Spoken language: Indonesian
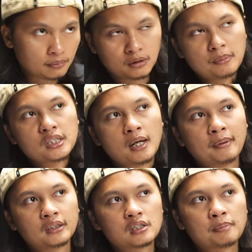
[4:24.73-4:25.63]
teman-teman bisa
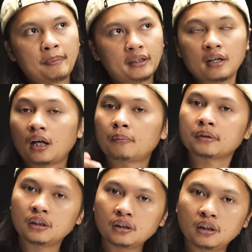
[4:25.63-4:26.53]
dapat spek yang
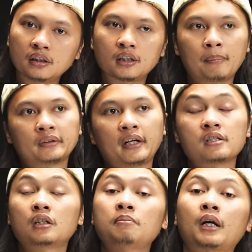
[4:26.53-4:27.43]
lebih tinggi, dapat
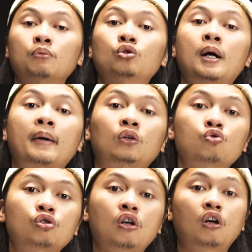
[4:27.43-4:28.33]
Ryzen
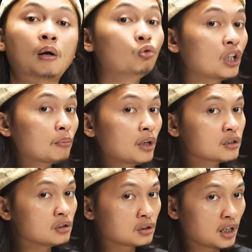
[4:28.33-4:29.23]
5600G, RAM udah
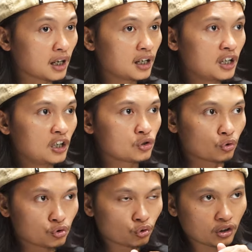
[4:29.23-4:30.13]
16 giga.
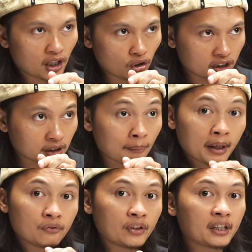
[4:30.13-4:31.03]
Syukur-syukur kalau
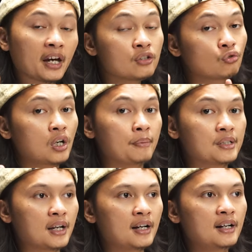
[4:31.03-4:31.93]
ditambahin VGA juga
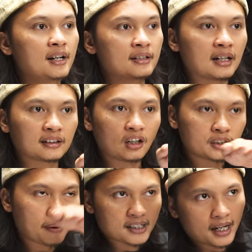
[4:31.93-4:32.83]
bisa dan kalau
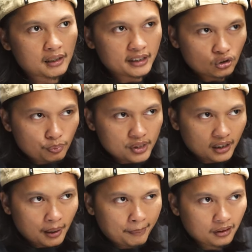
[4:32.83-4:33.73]
dipasangkan itu
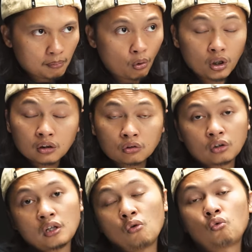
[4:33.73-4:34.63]
bisa dapat
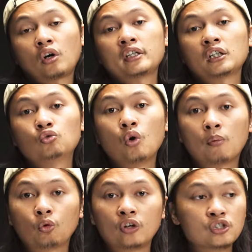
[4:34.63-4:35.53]
monitor yang ukurannya
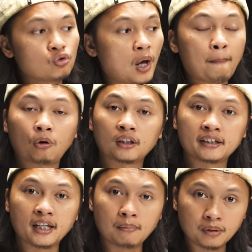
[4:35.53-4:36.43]
20 inch sudah port
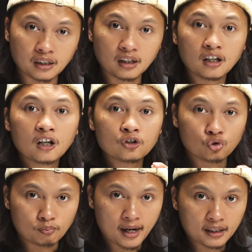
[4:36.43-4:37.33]
HDMI.
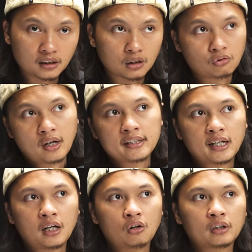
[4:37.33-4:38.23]
Cuman
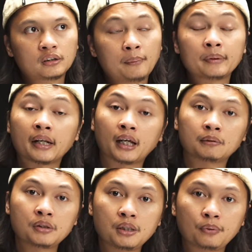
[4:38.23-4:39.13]
kekurangannya kalau kita beli
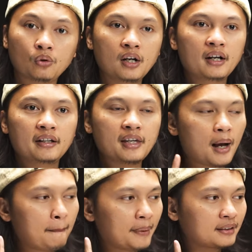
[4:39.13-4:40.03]
rakit PC bro
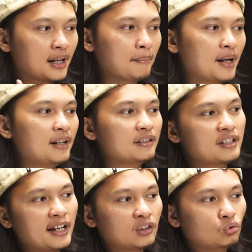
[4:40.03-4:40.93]
yang pertama
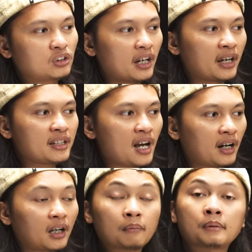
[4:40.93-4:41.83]
dia itu dayanya
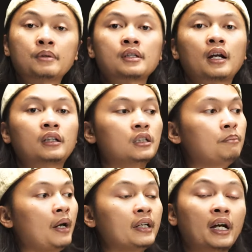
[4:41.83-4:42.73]
akan lebih besar
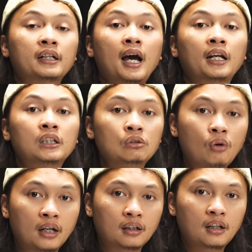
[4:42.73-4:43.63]
dibandingkan
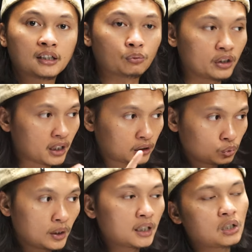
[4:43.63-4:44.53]
all-in-one. Kemudian yang
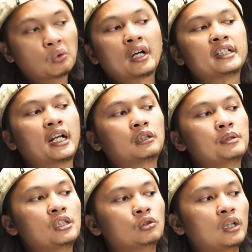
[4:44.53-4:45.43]
kedua, kekurangannya rakit
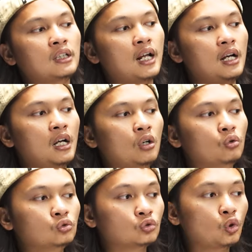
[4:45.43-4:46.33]
PC itu adalah
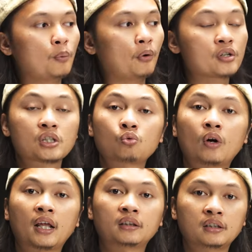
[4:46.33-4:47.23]
untuk proses
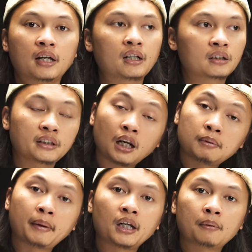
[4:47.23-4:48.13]
warantinya dia
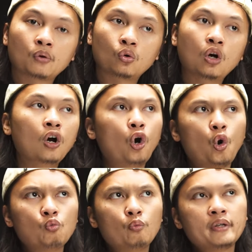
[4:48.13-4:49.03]
lebih pendek bro.
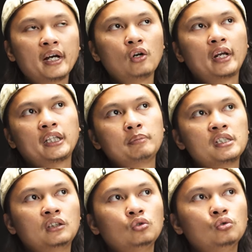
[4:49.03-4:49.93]
Umumnya kalau rakit
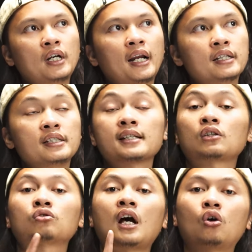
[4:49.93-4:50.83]
PC itu garansinya
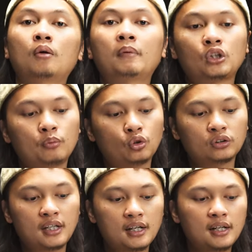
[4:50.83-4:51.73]
satu tahun,
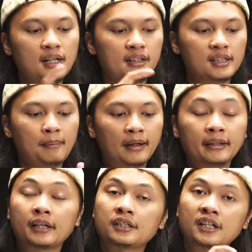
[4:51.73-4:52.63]
mentok-mentoknya dia
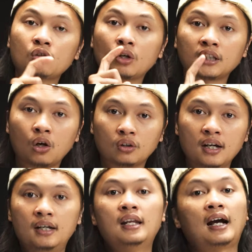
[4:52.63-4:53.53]
paling gasnya dua
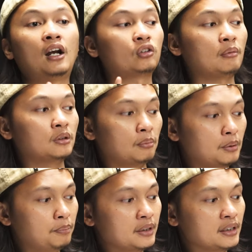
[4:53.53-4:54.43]
tahun. nah kalau
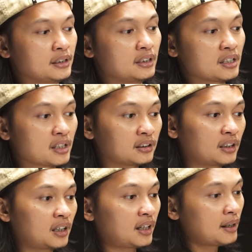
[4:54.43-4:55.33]
teman-teman beli Think
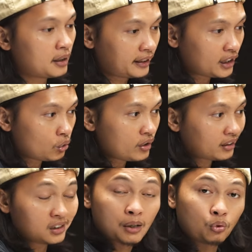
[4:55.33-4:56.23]
Center Neo
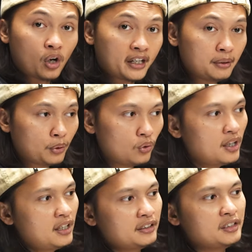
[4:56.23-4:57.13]
yang 30 ini bro,
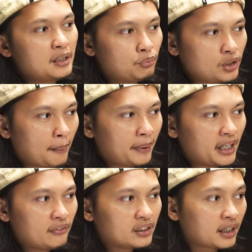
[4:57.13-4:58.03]
dia punya
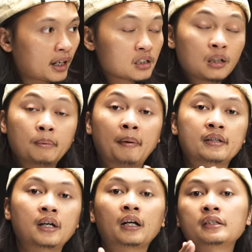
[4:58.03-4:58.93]
benefit garansi lebih
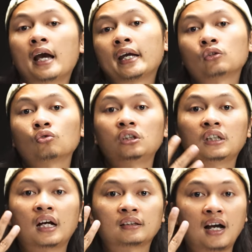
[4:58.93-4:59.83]
panjang yaitu
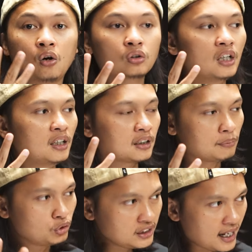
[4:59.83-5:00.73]
tiga tahun.
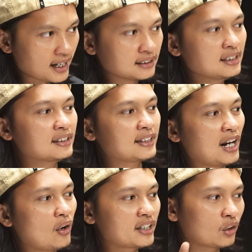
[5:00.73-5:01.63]
Kemudian
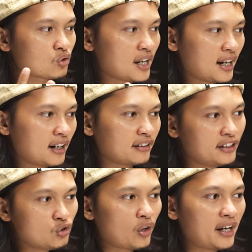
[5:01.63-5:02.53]
kalau ada kerusakan
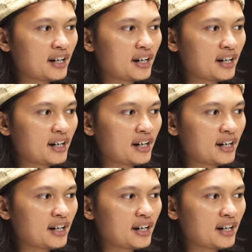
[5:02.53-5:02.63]
ini juga